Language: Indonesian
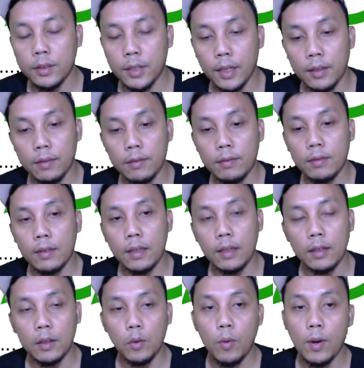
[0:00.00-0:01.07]
chat
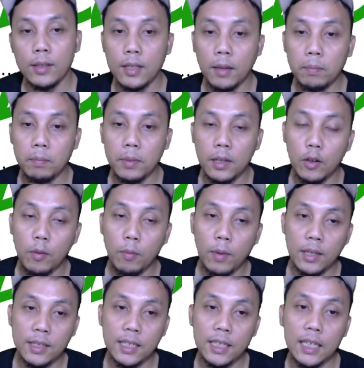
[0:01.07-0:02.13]
uh, WhatsApp ke nomor
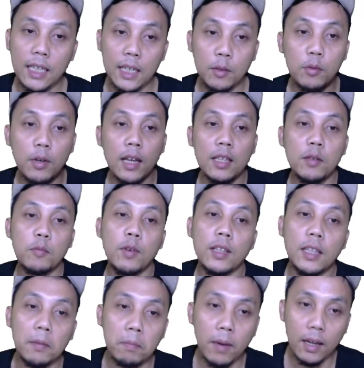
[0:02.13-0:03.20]
sendiri gunanya buat
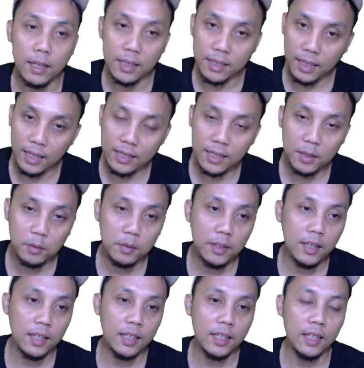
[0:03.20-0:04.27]
apa nih salah
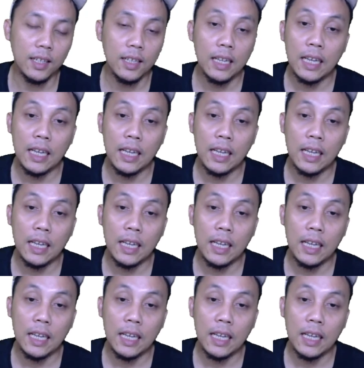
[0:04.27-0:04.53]
satunya kayak gini